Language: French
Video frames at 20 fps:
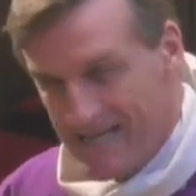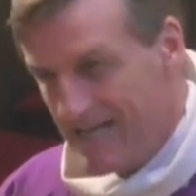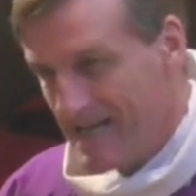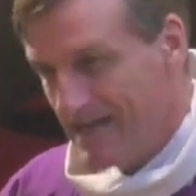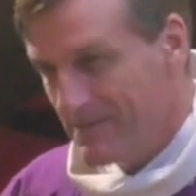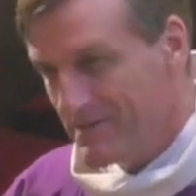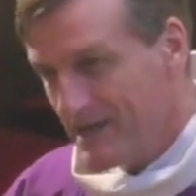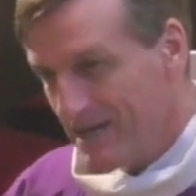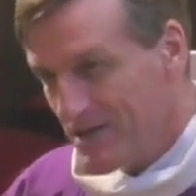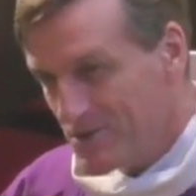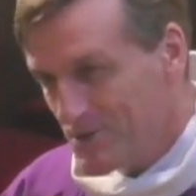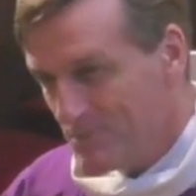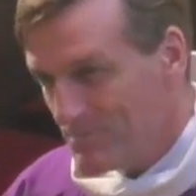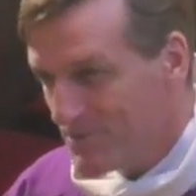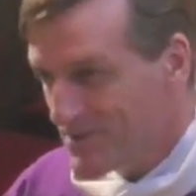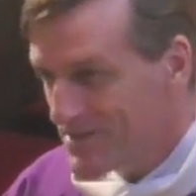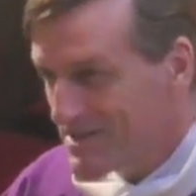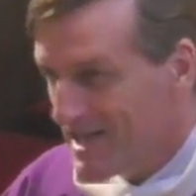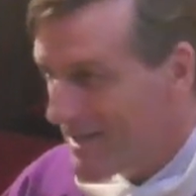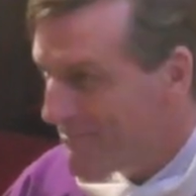eh bien, je
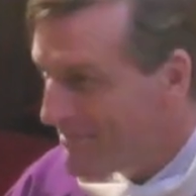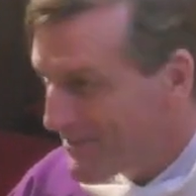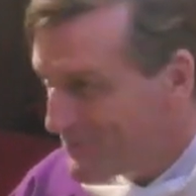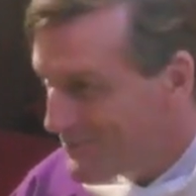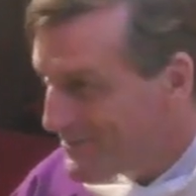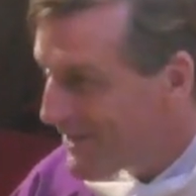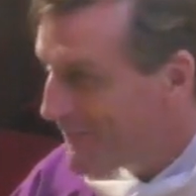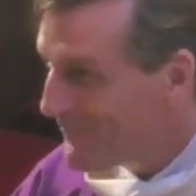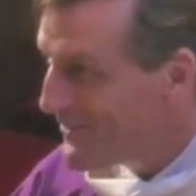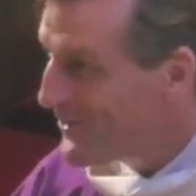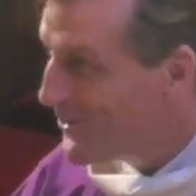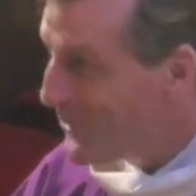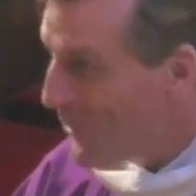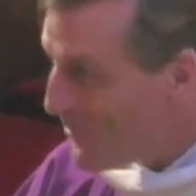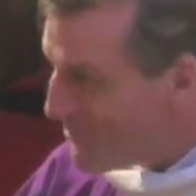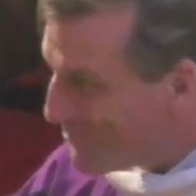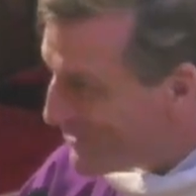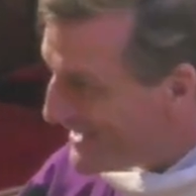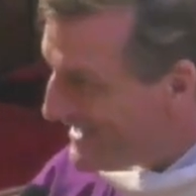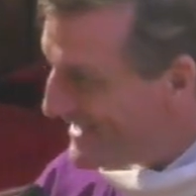pense qu'il n'a pas tout à fait
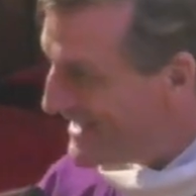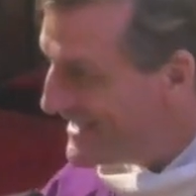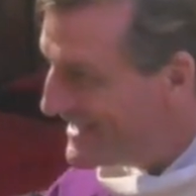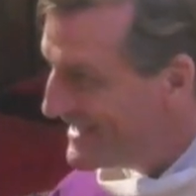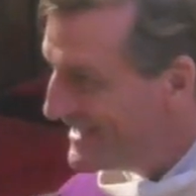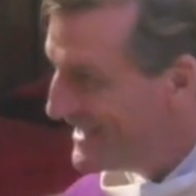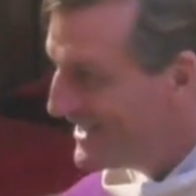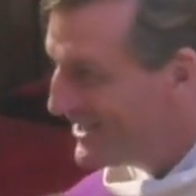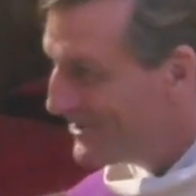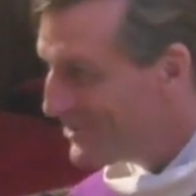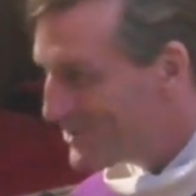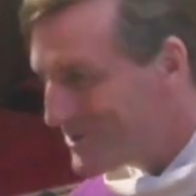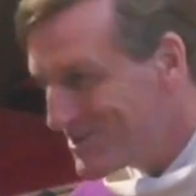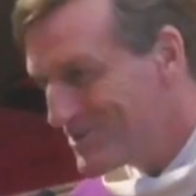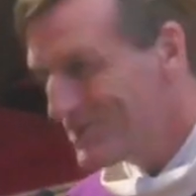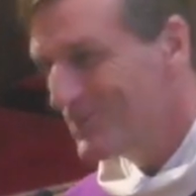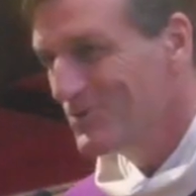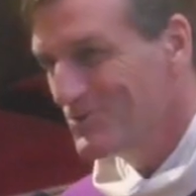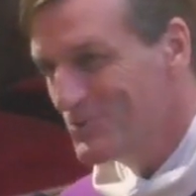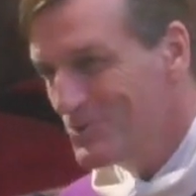compris le
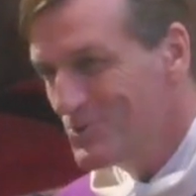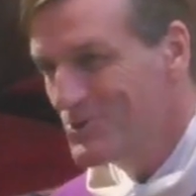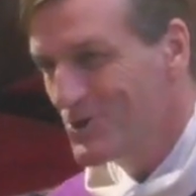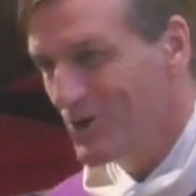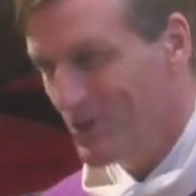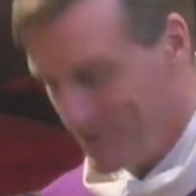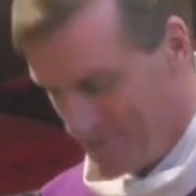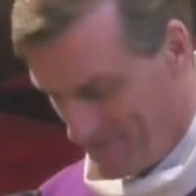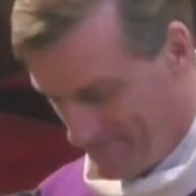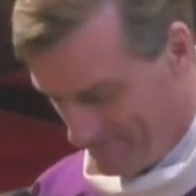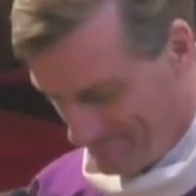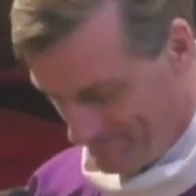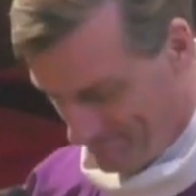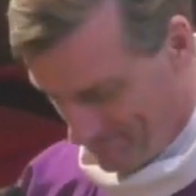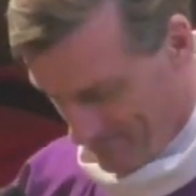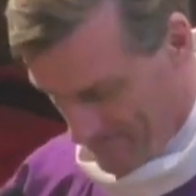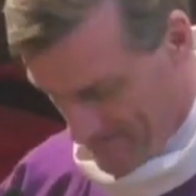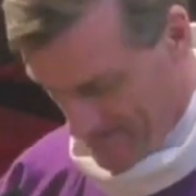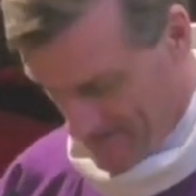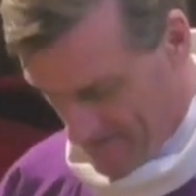sens du jeûne.
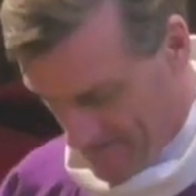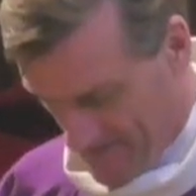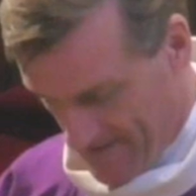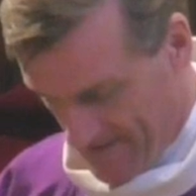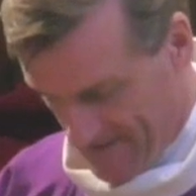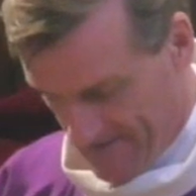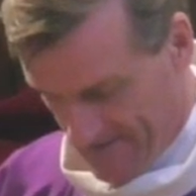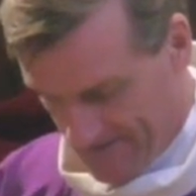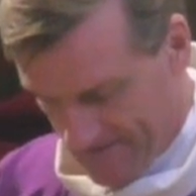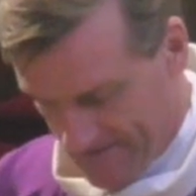Voilà.